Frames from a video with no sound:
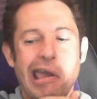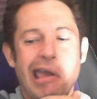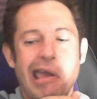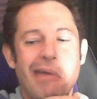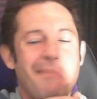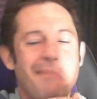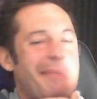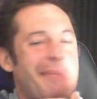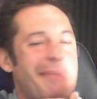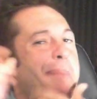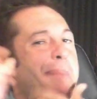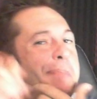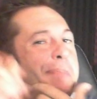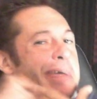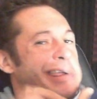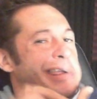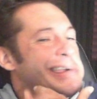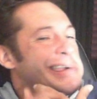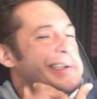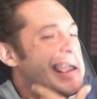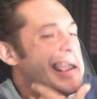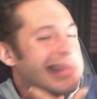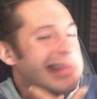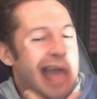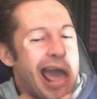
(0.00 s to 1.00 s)
Ma
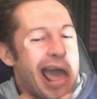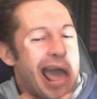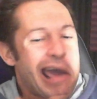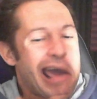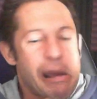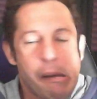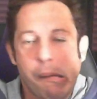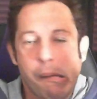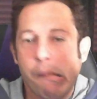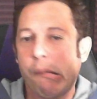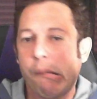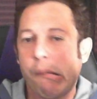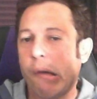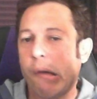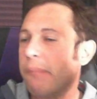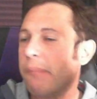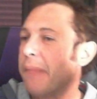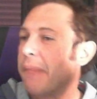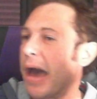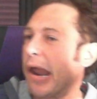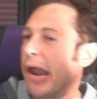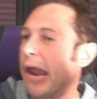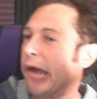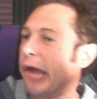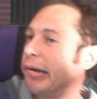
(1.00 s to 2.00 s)
perché da... come
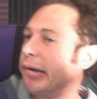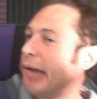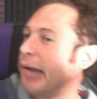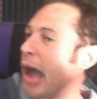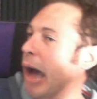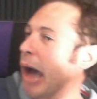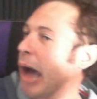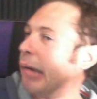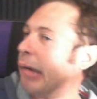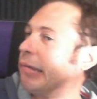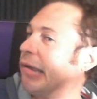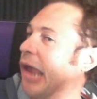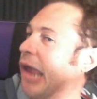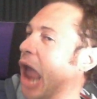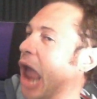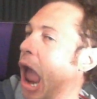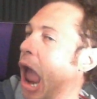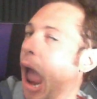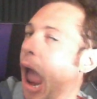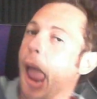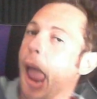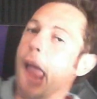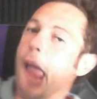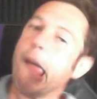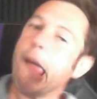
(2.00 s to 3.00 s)
mai c'è una così?
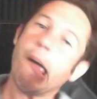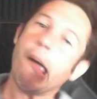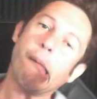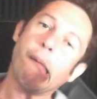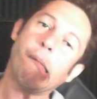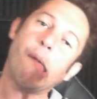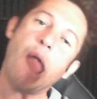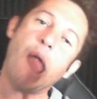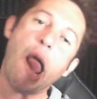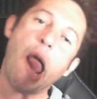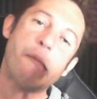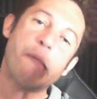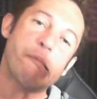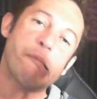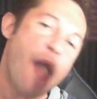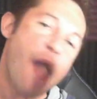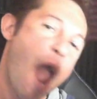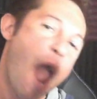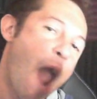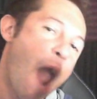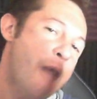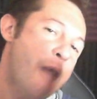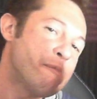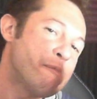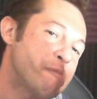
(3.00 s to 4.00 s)
Allora,
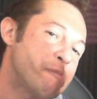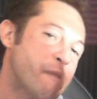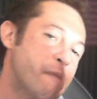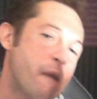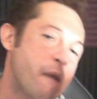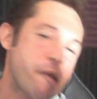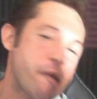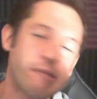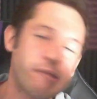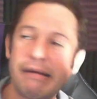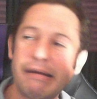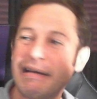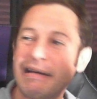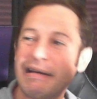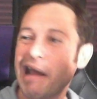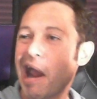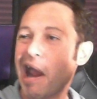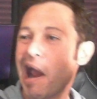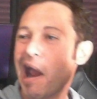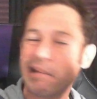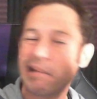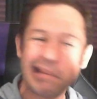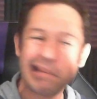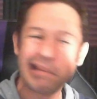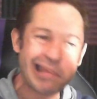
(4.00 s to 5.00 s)
su questo
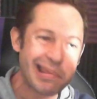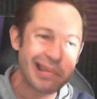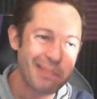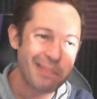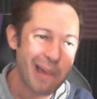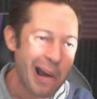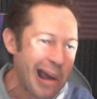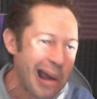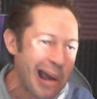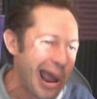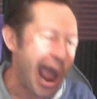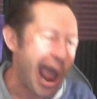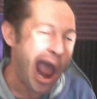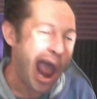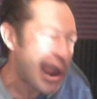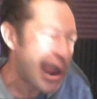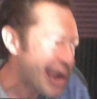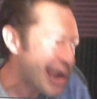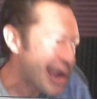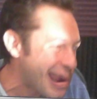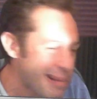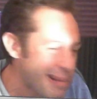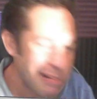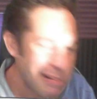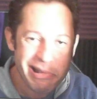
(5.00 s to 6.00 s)
regalo si,
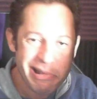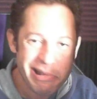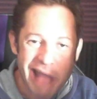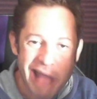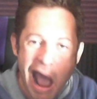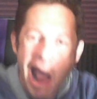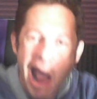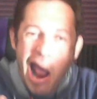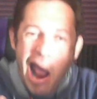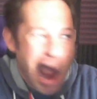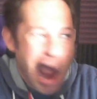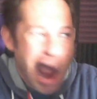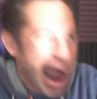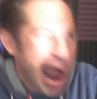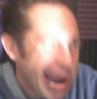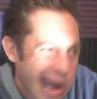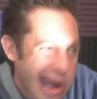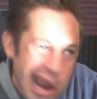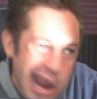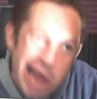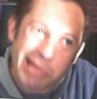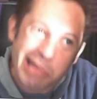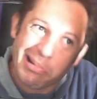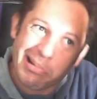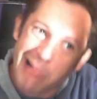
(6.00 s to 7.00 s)
si butta
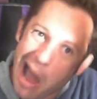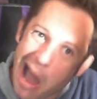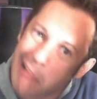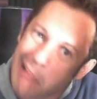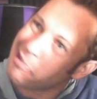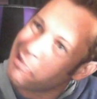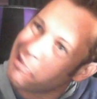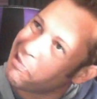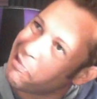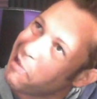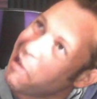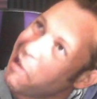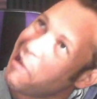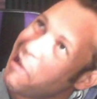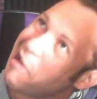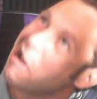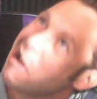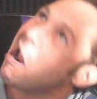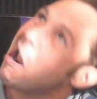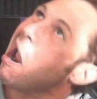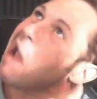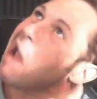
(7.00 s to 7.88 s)
dentro la bistecca